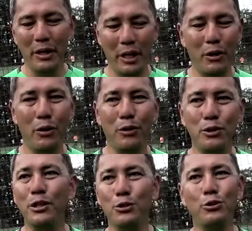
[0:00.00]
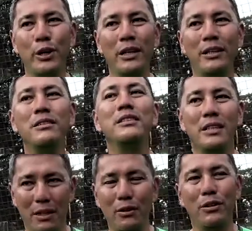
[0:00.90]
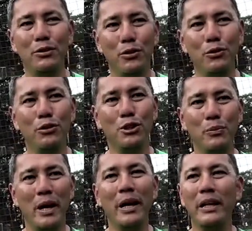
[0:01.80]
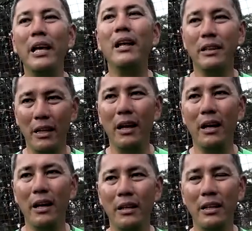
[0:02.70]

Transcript: 一個一個それをずっとやってるんですけど、ね、そういうことを積み上げてやって、はい、